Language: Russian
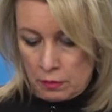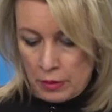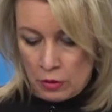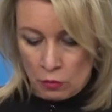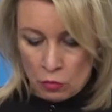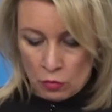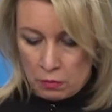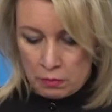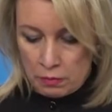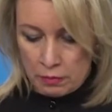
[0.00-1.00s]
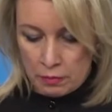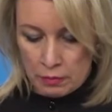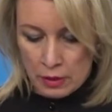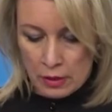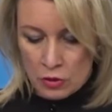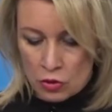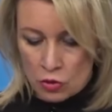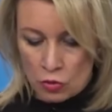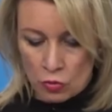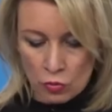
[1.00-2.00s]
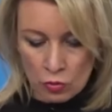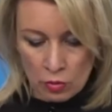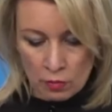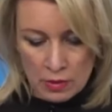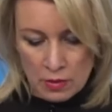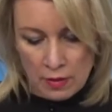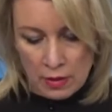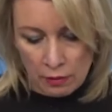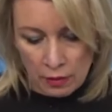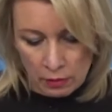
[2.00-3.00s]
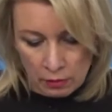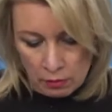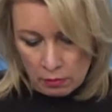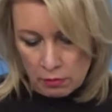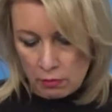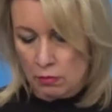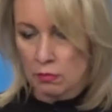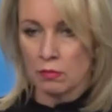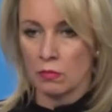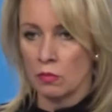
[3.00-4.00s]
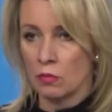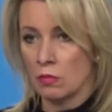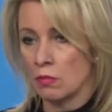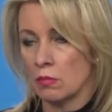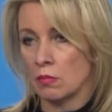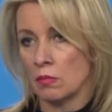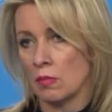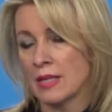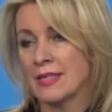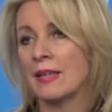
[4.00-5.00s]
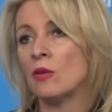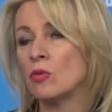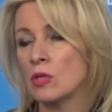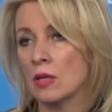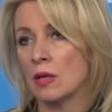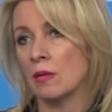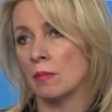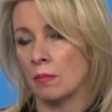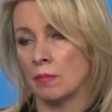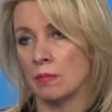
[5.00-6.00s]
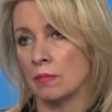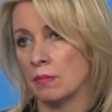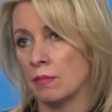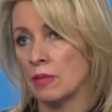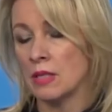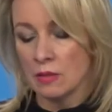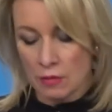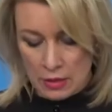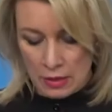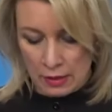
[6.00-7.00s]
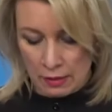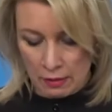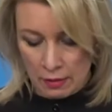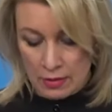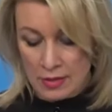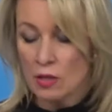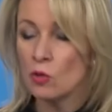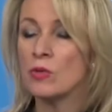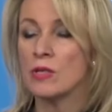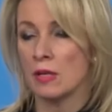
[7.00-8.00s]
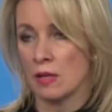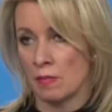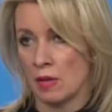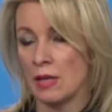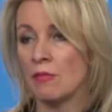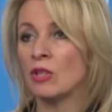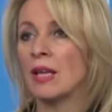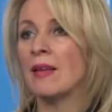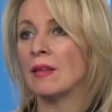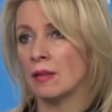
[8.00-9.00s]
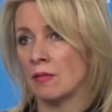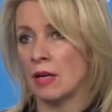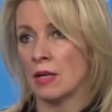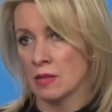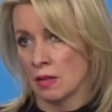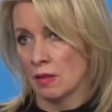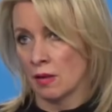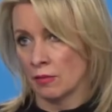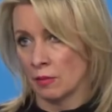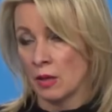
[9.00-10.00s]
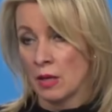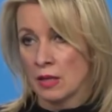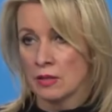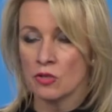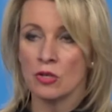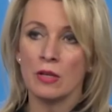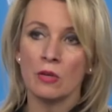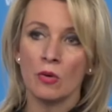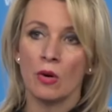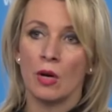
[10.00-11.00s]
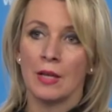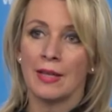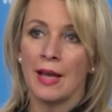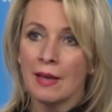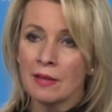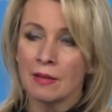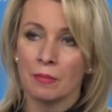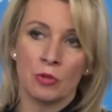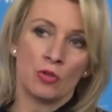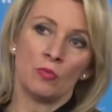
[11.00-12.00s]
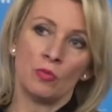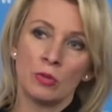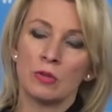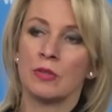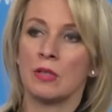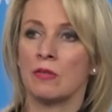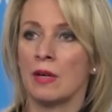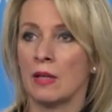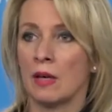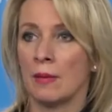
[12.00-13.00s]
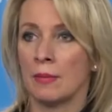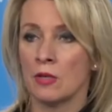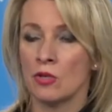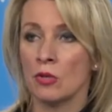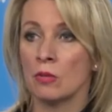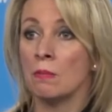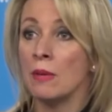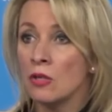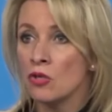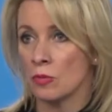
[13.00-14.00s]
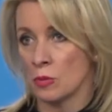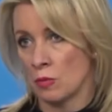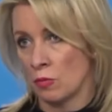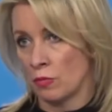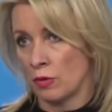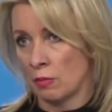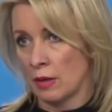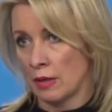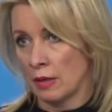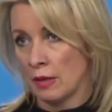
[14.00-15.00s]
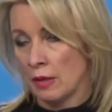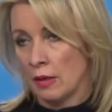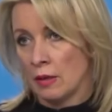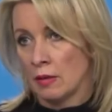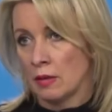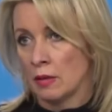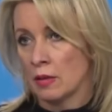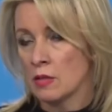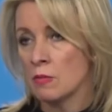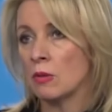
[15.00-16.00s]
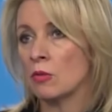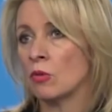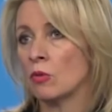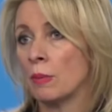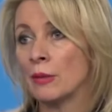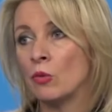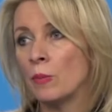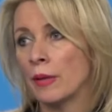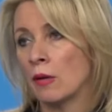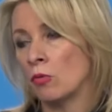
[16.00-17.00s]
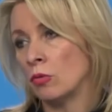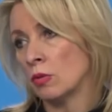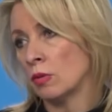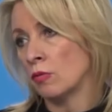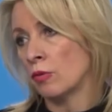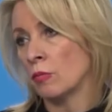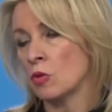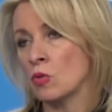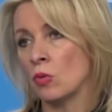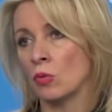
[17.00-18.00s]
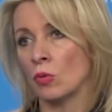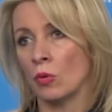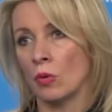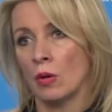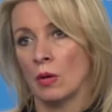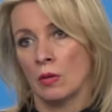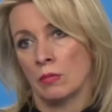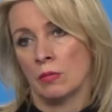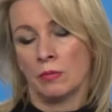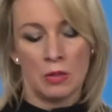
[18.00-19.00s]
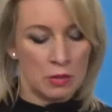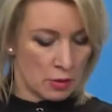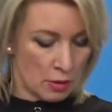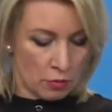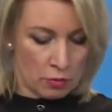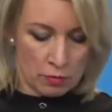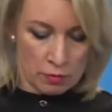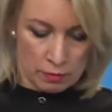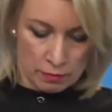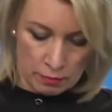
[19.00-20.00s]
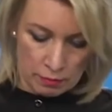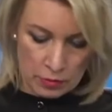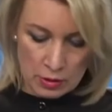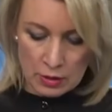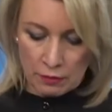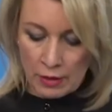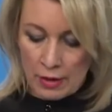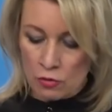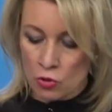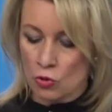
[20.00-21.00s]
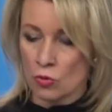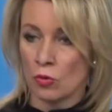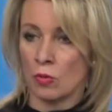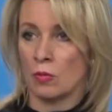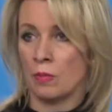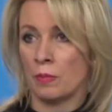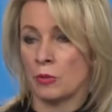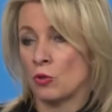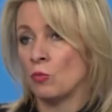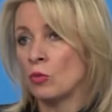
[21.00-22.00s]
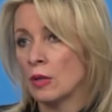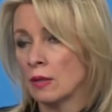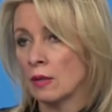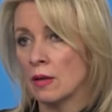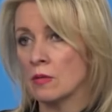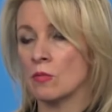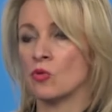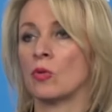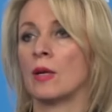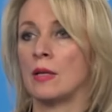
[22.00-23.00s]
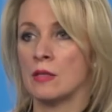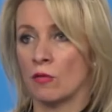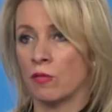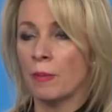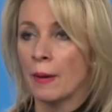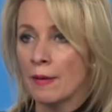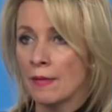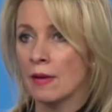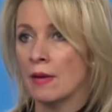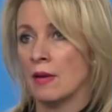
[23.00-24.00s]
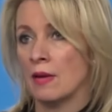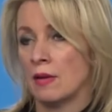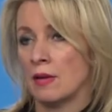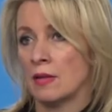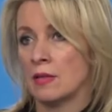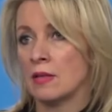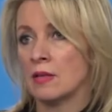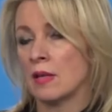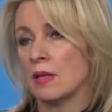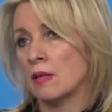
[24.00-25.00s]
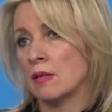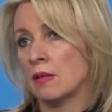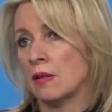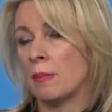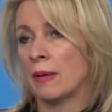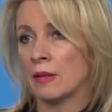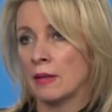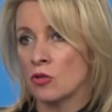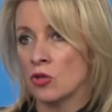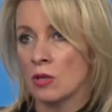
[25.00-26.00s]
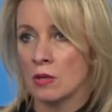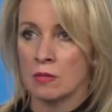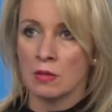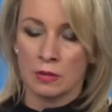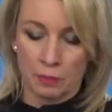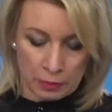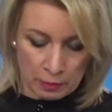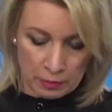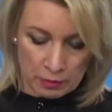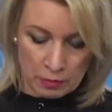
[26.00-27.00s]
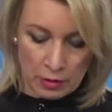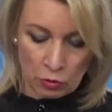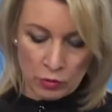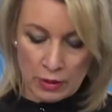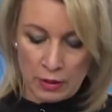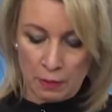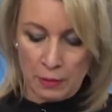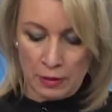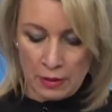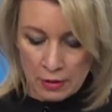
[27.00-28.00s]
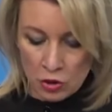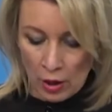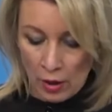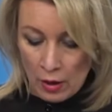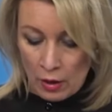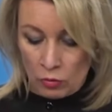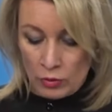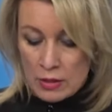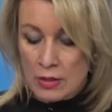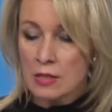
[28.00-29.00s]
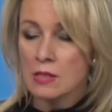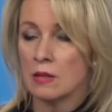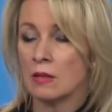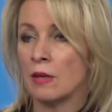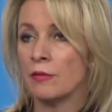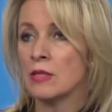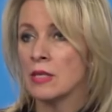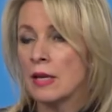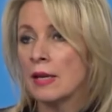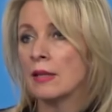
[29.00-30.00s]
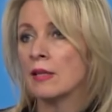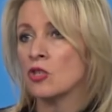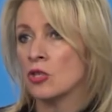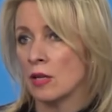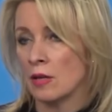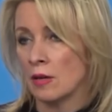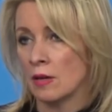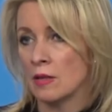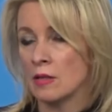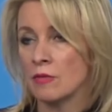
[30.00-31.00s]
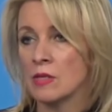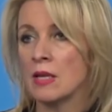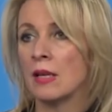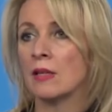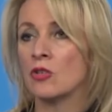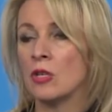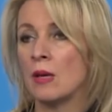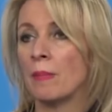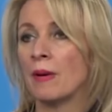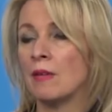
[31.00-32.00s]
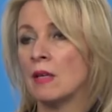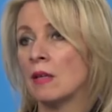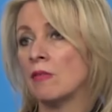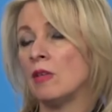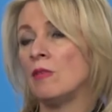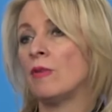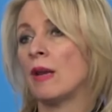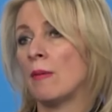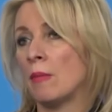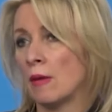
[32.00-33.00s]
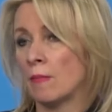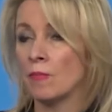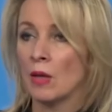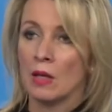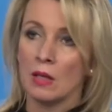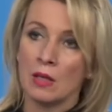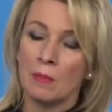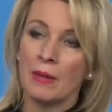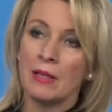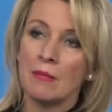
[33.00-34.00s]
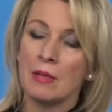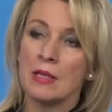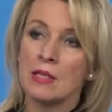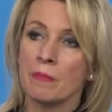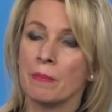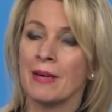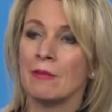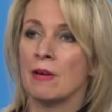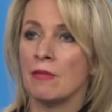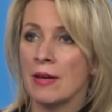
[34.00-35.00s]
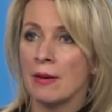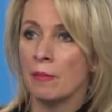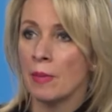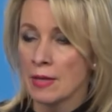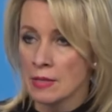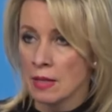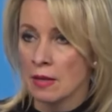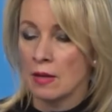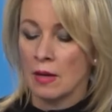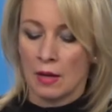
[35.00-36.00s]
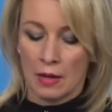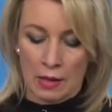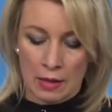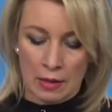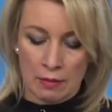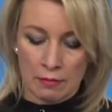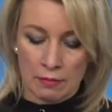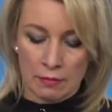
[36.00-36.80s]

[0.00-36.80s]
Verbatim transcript: Поэтому мне кажется, что Москва и Ереван остаются действительно союзниками. И вот это является главным. К сожалению, на это почему-то в Ереване обращают меньше всего внимания. Э, рассматривают под лупой какую-то информационную, не знаю, составляющую почему-то отказываю журналистам в праве а, делать какие-то репортажи, делать, готовить какие-то передачи. У нас есть официальные отношения. Эти официальные отношения проверены и временем. И под ними есть правовая база. А,